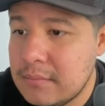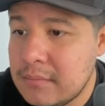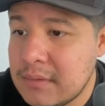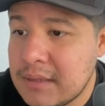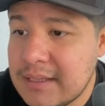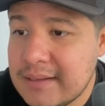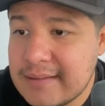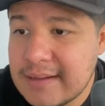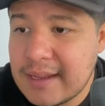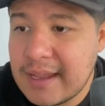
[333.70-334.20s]

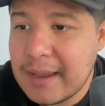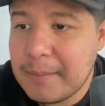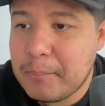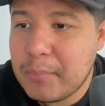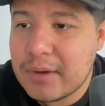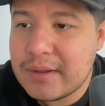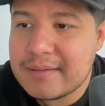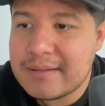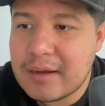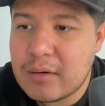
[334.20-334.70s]
dice que
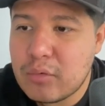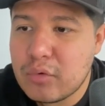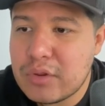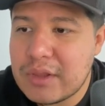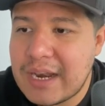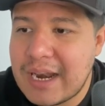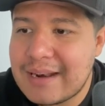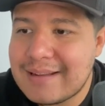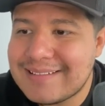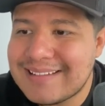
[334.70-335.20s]
puedes
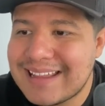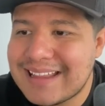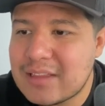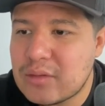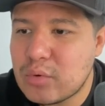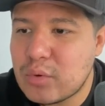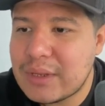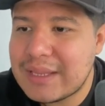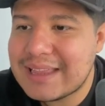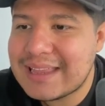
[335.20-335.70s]
acudir al
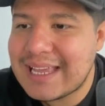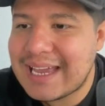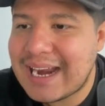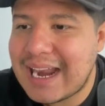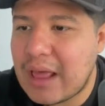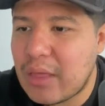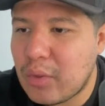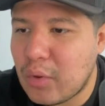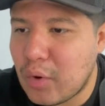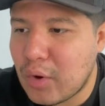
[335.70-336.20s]
centro
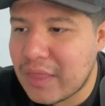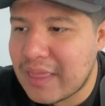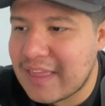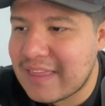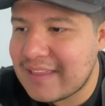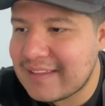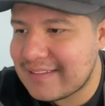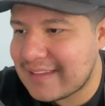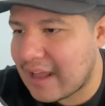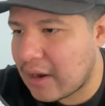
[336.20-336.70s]
integrador de
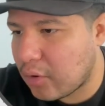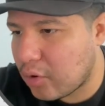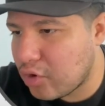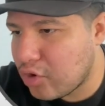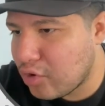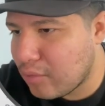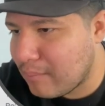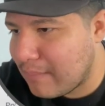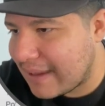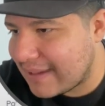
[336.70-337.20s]

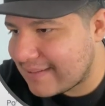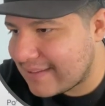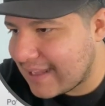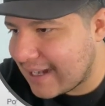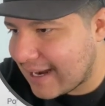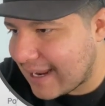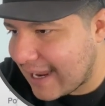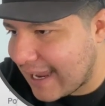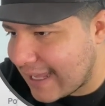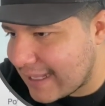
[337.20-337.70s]
desarrollo más
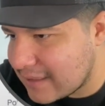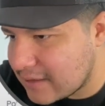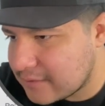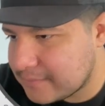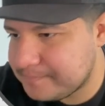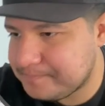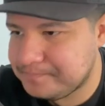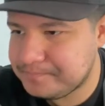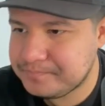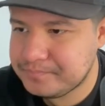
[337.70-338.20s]

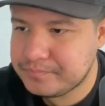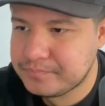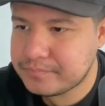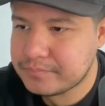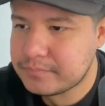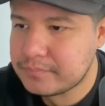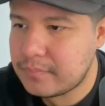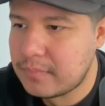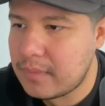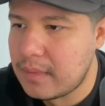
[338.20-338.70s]
cercano.
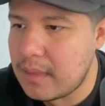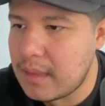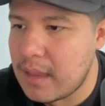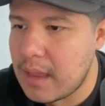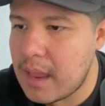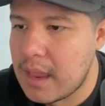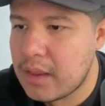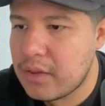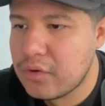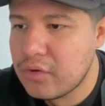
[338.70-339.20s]

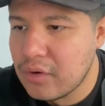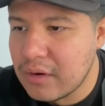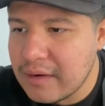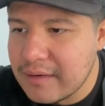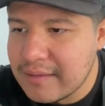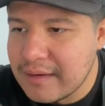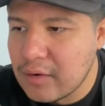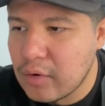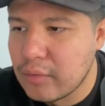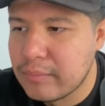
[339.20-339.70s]
Yo
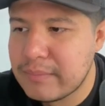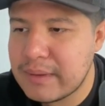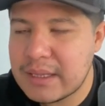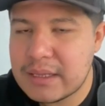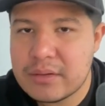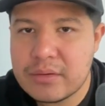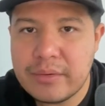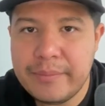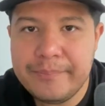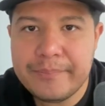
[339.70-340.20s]
les
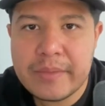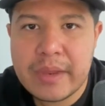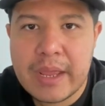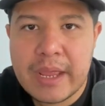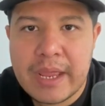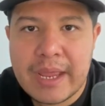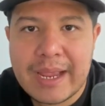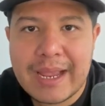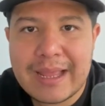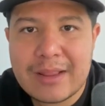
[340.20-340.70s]
recomiendo
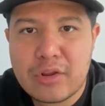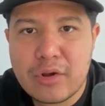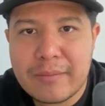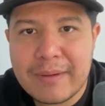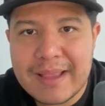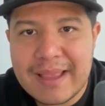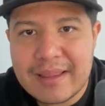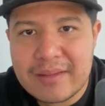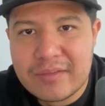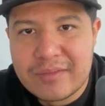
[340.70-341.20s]
que no
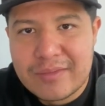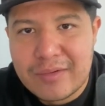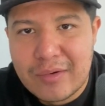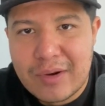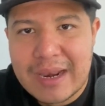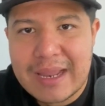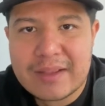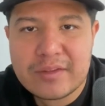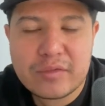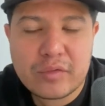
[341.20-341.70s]
vayan
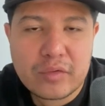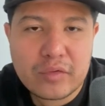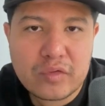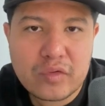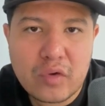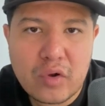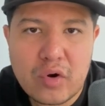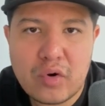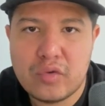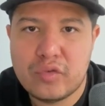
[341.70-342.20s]
solas o
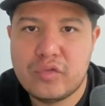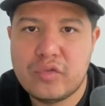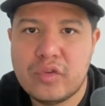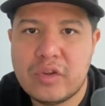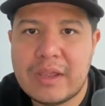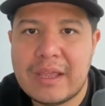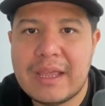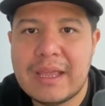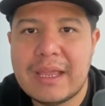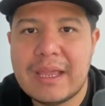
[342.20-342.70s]

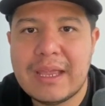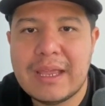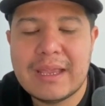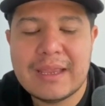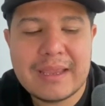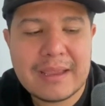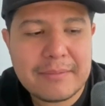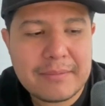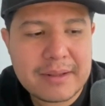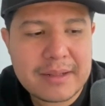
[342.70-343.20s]
solos, que
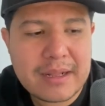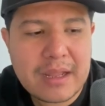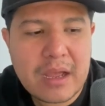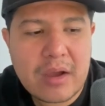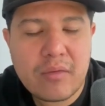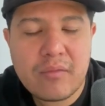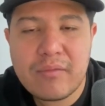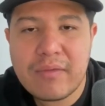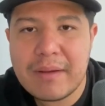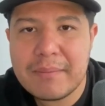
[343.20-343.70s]
lleven
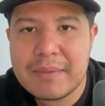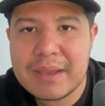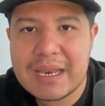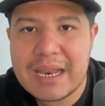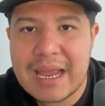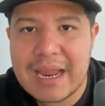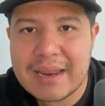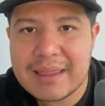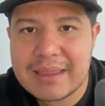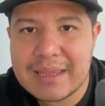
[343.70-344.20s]
a un
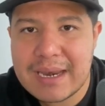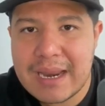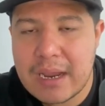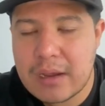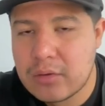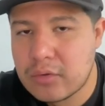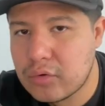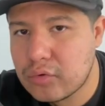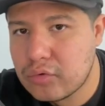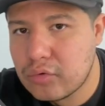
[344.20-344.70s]
familiar
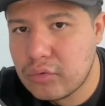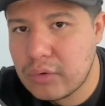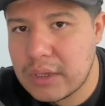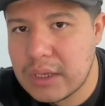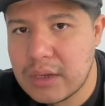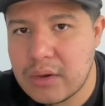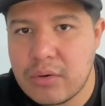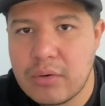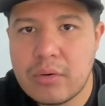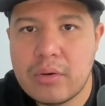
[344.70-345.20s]
directo, tu
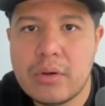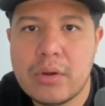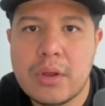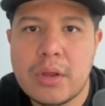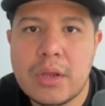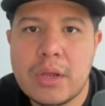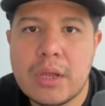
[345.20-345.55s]
hijo,